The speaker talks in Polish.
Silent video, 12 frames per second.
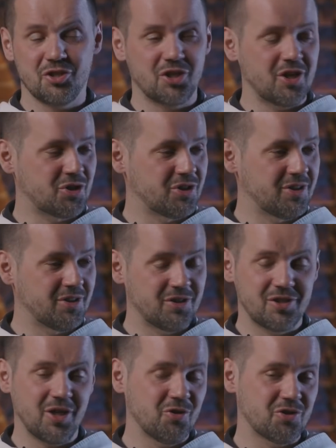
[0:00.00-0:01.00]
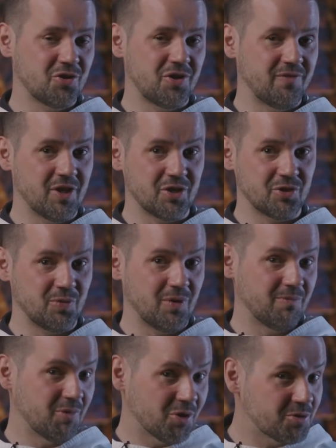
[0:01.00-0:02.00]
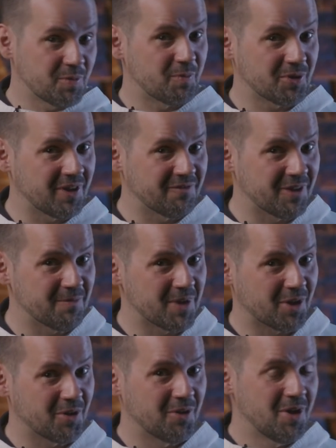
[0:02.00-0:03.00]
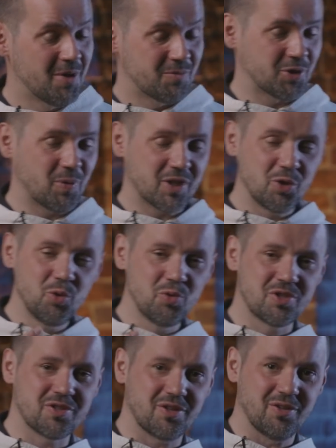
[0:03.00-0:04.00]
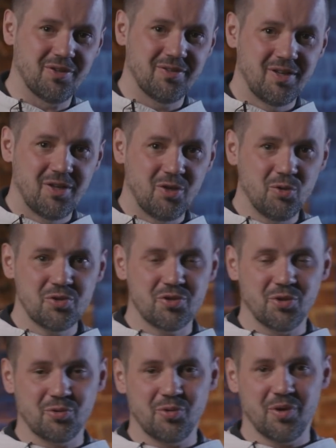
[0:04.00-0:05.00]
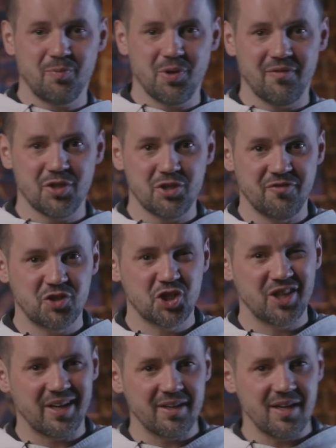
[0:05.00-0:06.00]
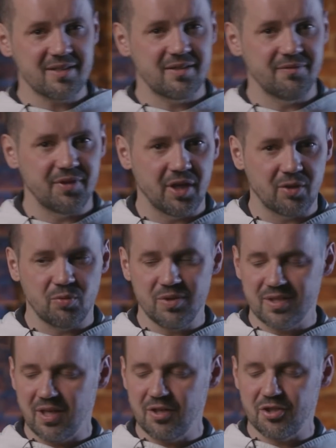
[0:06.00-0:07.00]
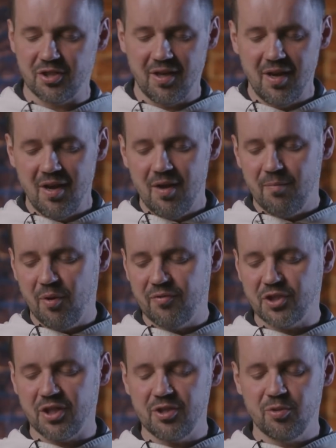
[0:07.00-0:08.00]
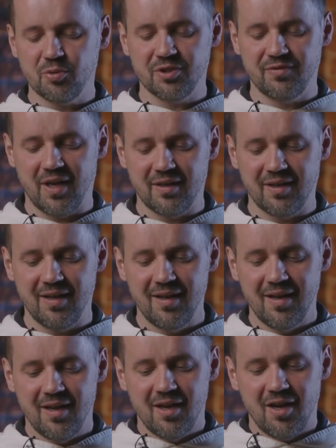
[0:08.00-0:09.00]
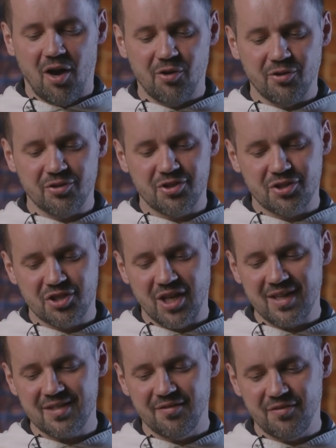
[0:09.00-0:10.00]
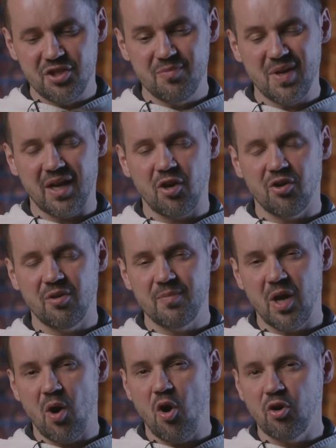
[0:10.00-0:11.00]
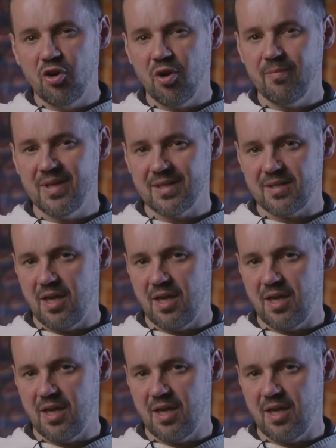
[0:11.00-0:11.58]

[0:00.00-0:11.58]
rzeczy, tego co się wydarzyło. Choćby podam Wam jako przykład lustro. Lustro, które pojawia się w XIV wieku i staje się powszechnie używane, ono z czasem widzimy, jak ono miało ogromne